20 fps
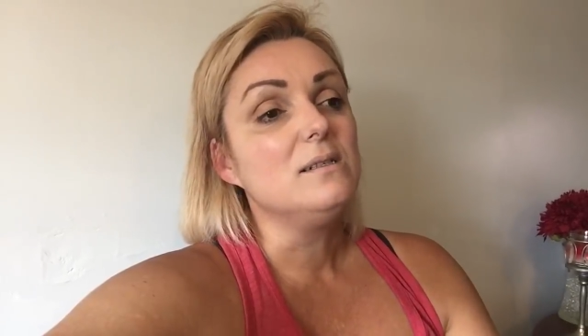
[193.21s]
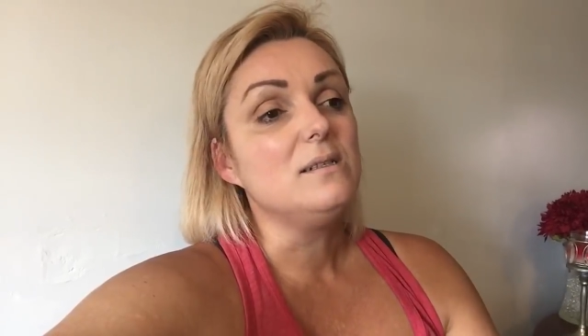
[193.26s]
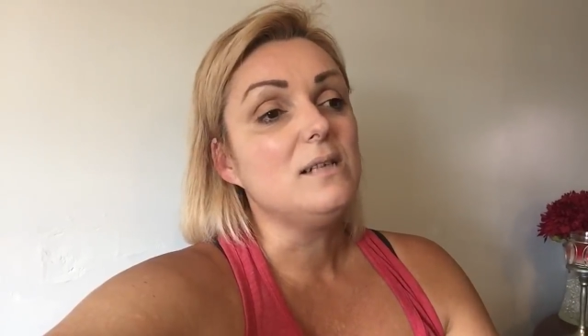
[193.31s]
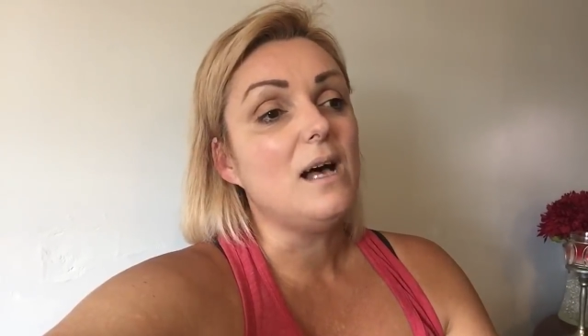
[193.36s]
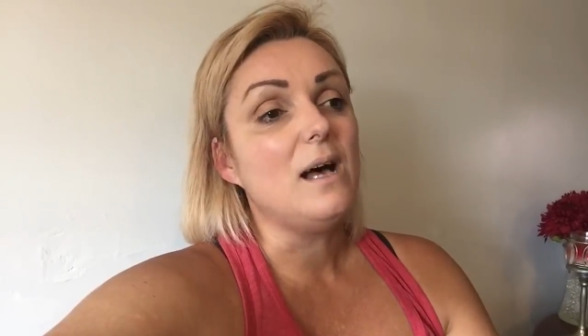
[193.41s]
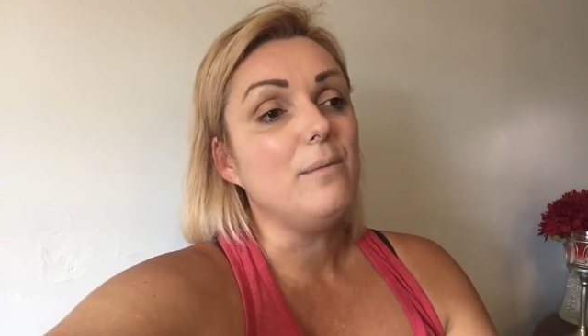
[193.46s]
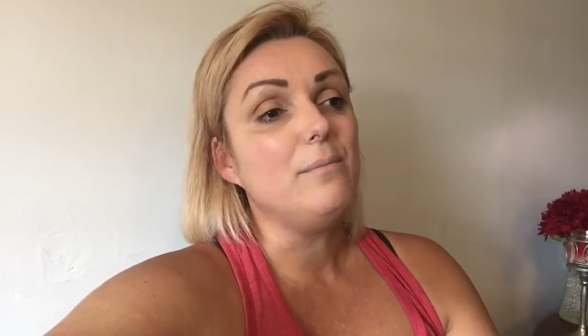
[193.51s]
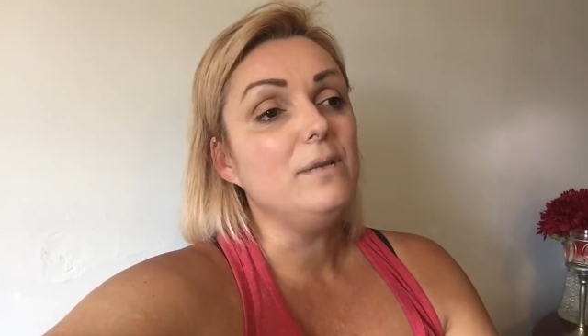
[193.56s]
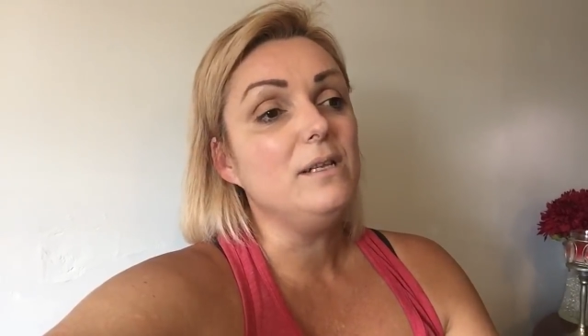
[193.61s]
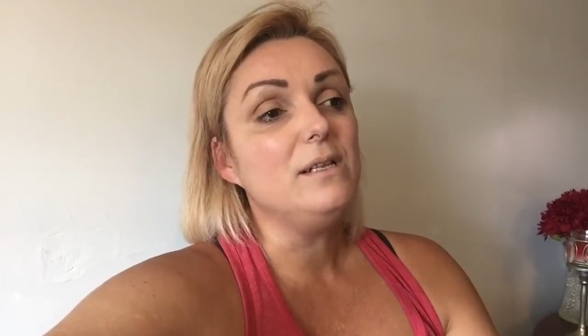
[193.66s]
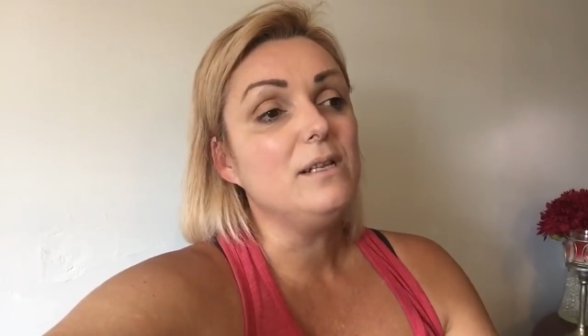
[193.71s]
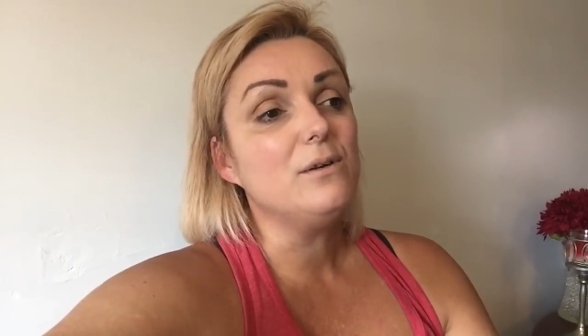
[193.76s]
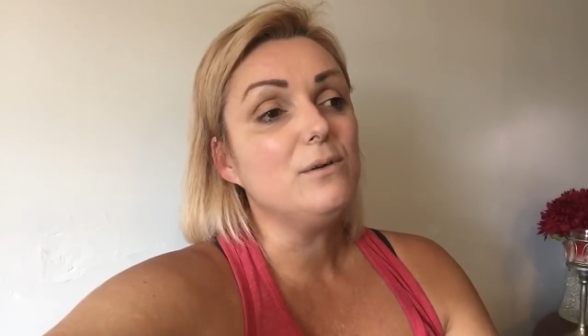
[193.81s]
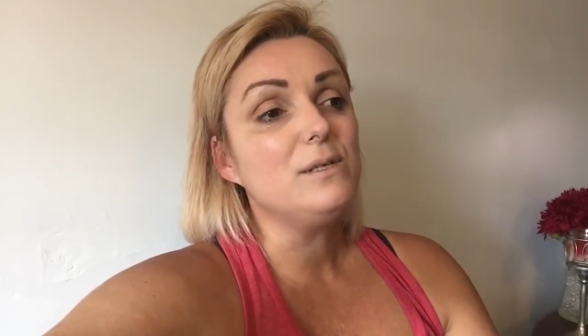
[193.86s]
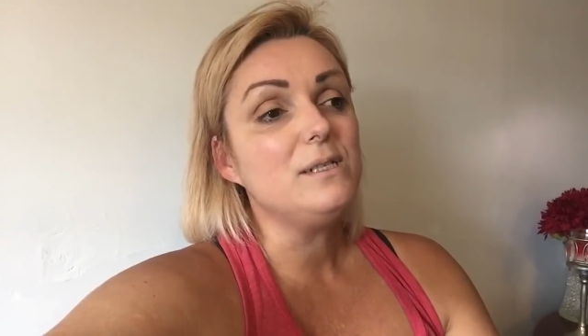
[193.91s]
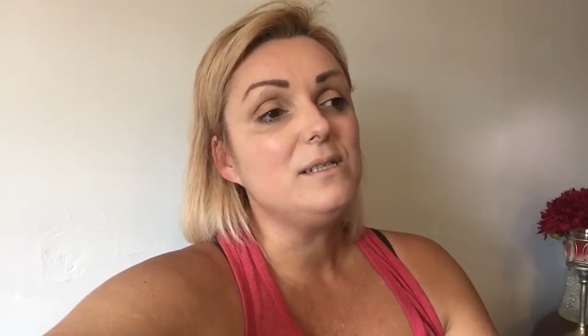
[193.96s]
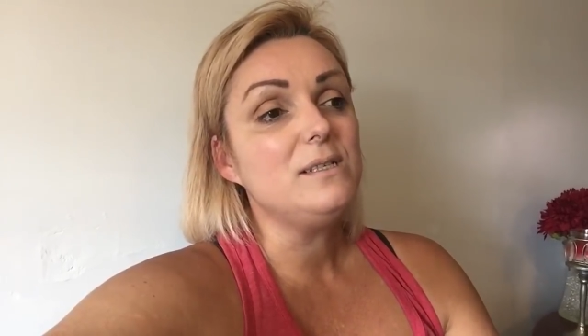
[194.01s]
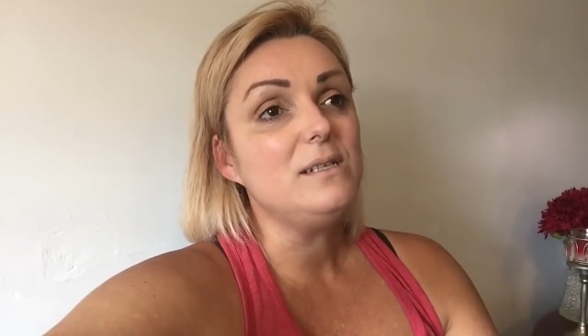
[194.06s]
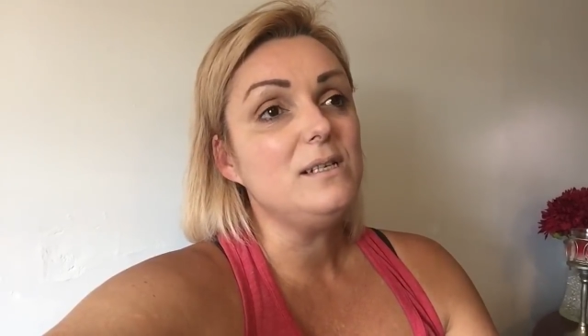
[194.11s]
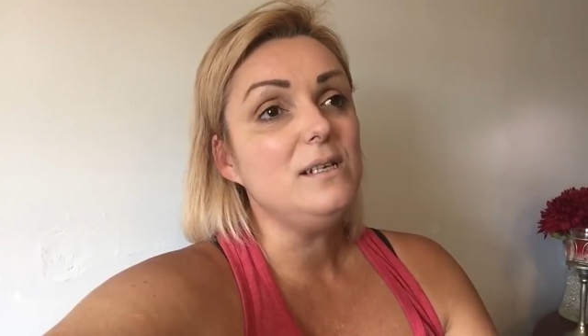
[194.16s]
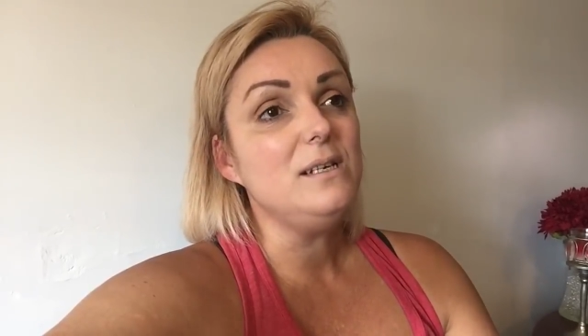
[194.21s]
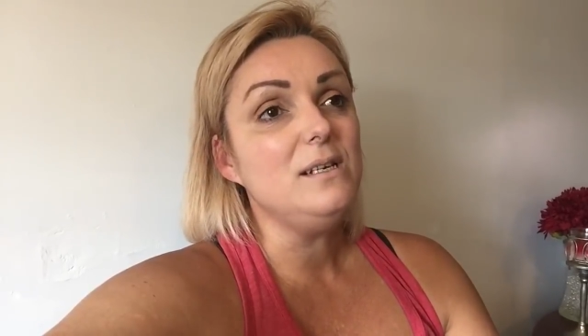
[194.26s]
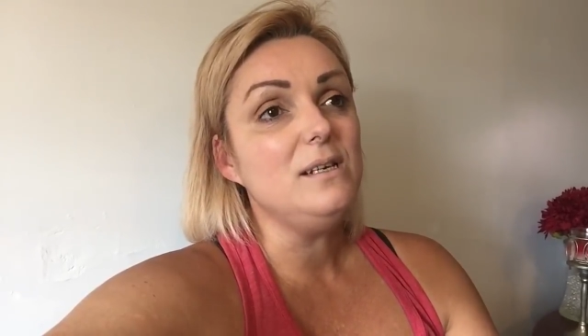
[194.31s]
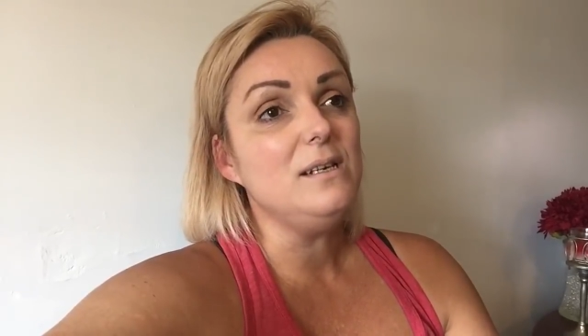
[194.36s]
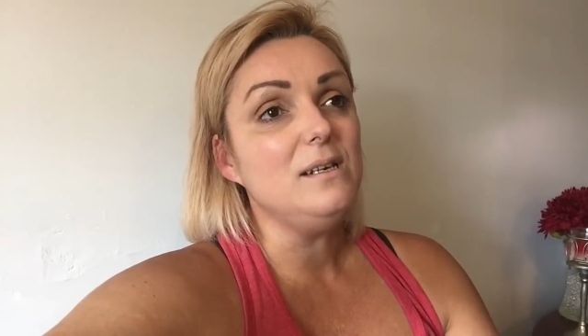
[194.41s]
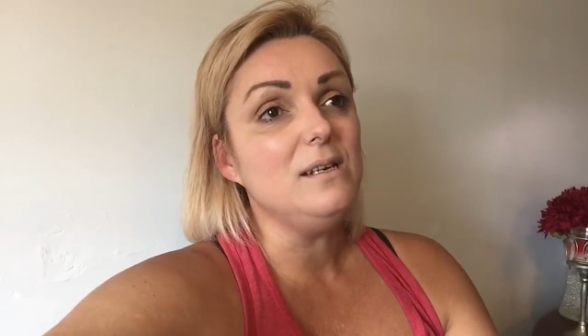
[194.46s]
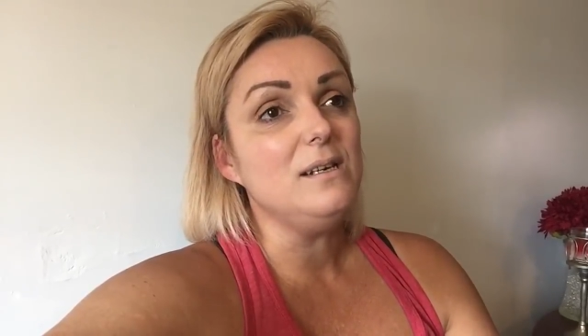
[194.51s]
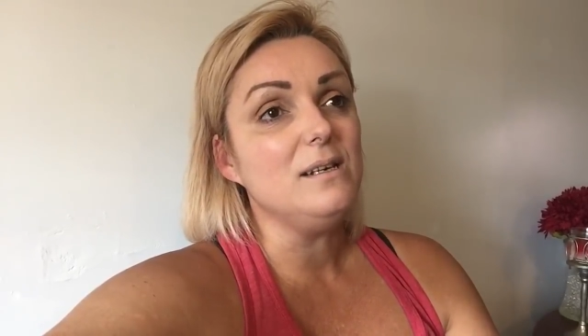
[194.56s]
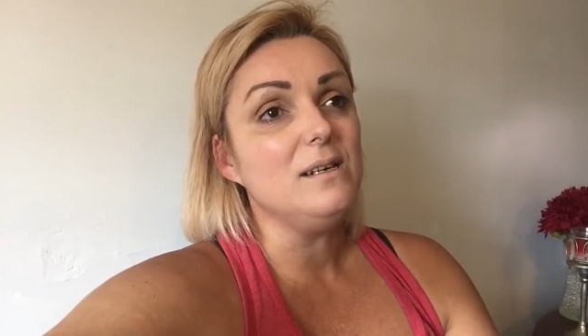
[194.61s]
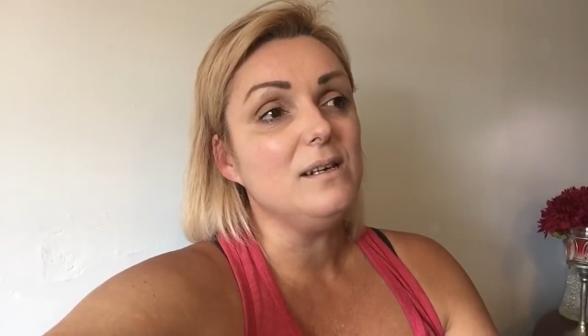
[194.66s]
sabe? Então,
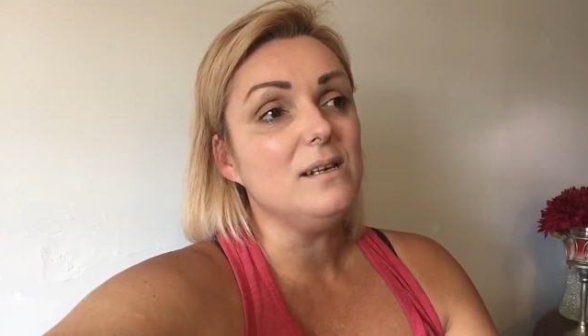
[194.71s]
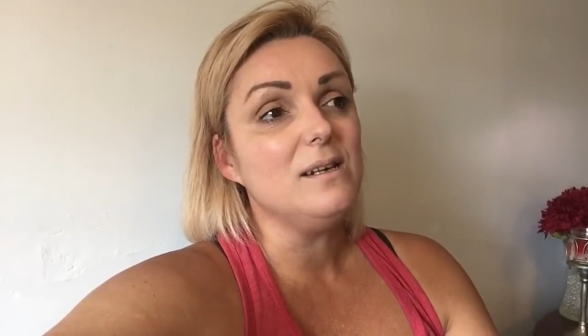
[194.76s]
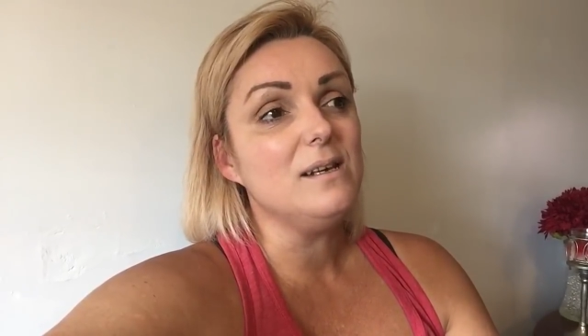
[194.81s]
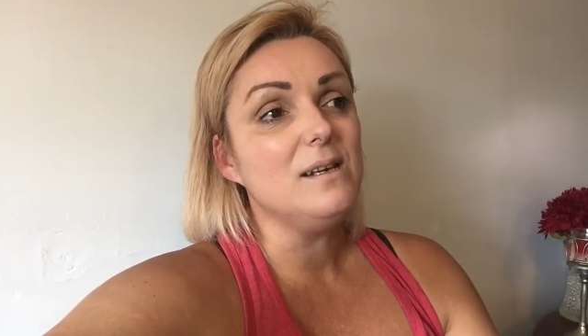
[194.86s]
assim,